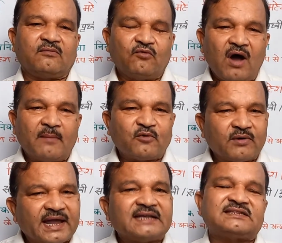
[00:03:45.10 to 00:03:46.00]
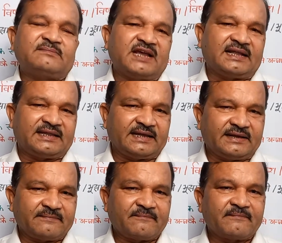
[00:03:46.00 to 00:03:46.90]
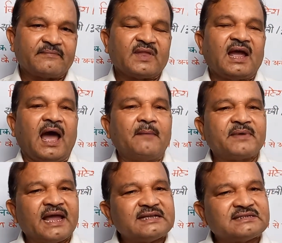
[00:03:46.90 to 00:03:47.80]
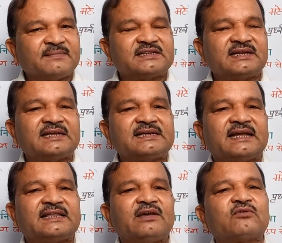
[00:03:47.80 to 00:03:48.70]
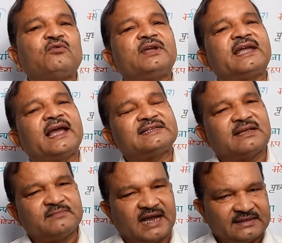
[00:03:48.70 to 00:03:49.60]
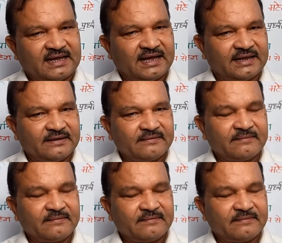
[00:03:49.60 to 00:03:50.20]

वो हमको क्या समझाते हैं हम क्या समझना चाहते हैं और कोई क्या समझाता है